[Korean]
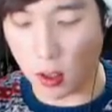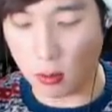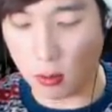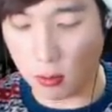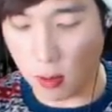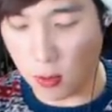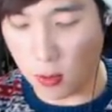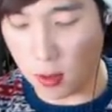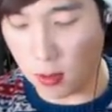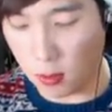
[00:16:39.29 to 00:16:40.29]

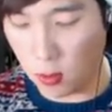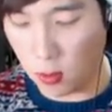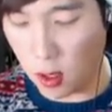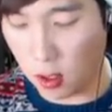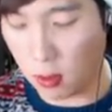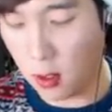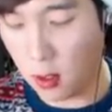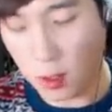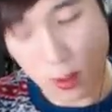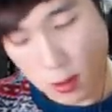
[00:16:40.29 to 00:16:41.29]
혜영이는 그동안에
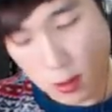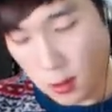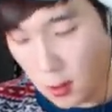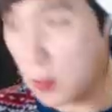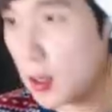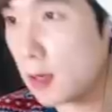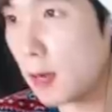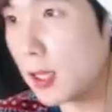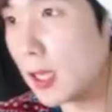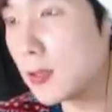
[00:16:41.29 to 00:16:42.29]
올해를
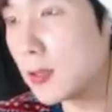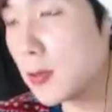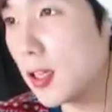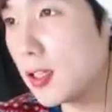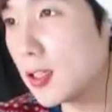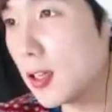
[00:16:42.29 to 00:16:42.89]
많이 안 쏘긴 했지?